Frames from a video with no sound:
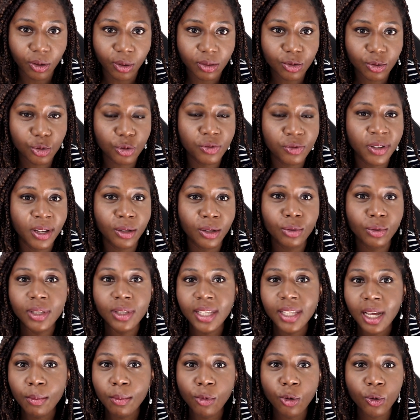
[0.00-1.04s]
tu viens de
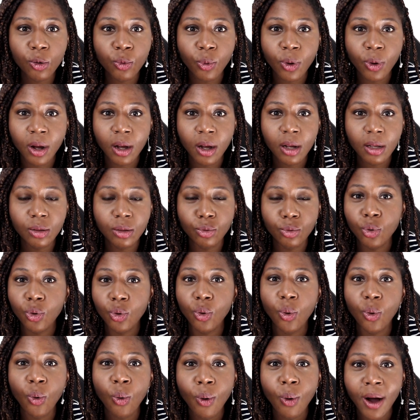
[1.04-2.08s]
tellement loin, donc
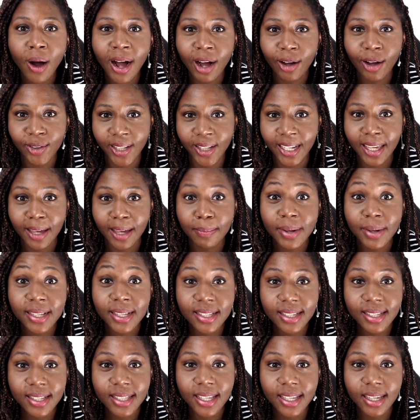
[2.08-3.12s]
crois en ta
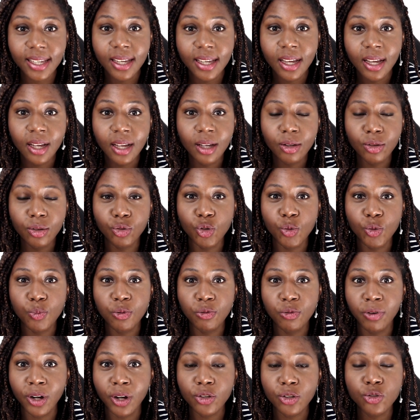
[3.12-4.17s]
capacité de
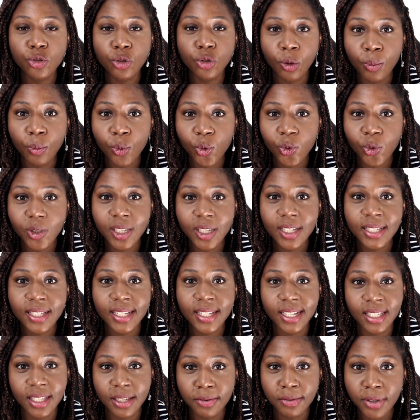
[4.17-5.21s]
pouvoir surmonter cette
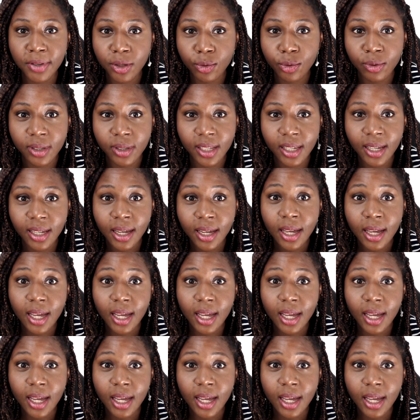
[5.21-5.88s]
difficulté.